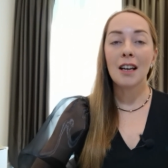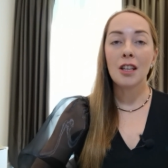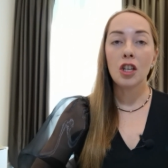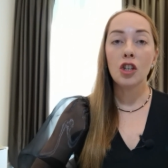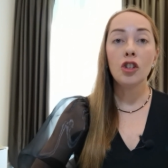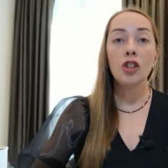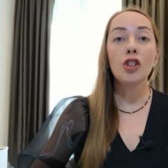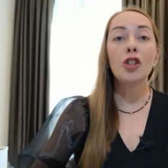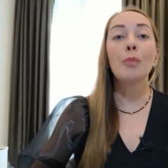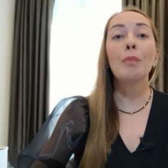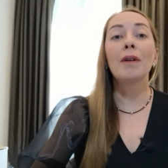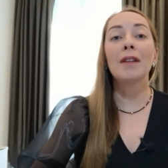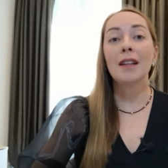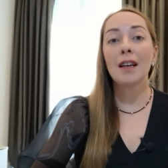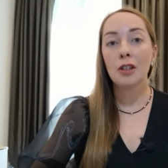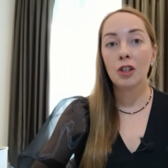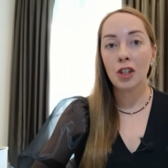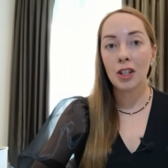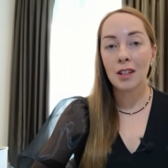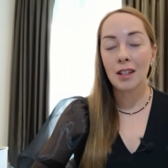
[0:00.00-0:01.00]
конечно же, по
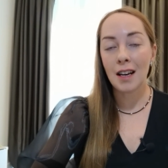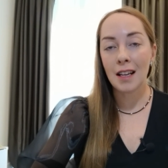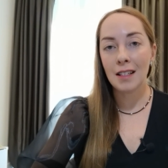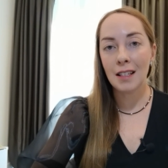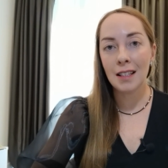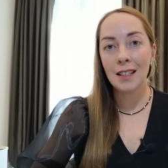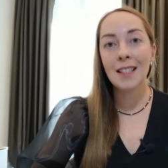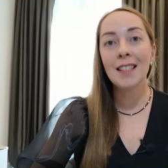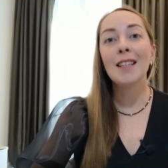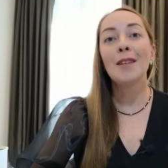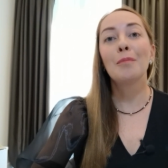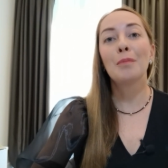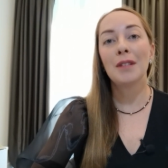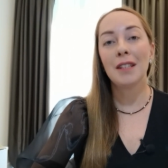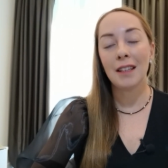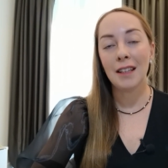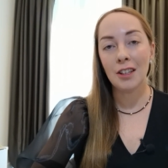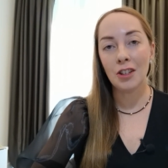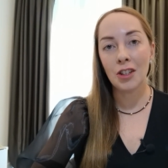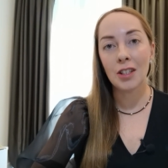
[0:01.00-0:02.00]
нашей традиции
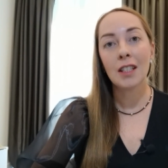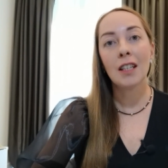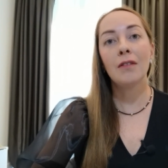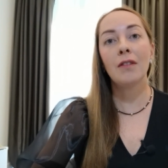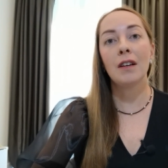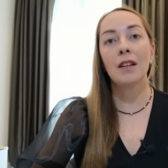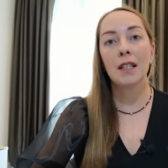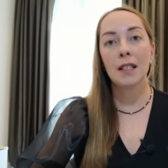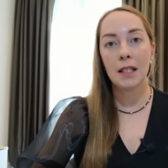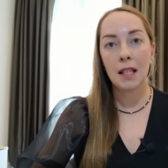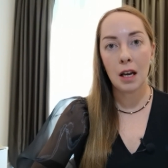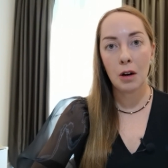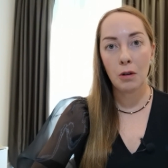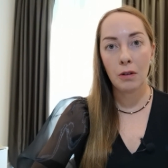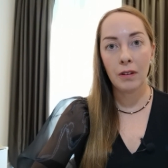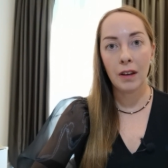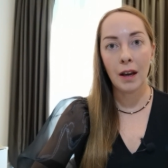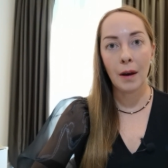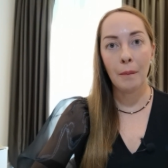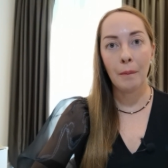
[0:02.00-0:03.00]
психического
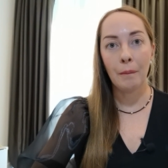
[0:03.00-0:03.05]
здоровья.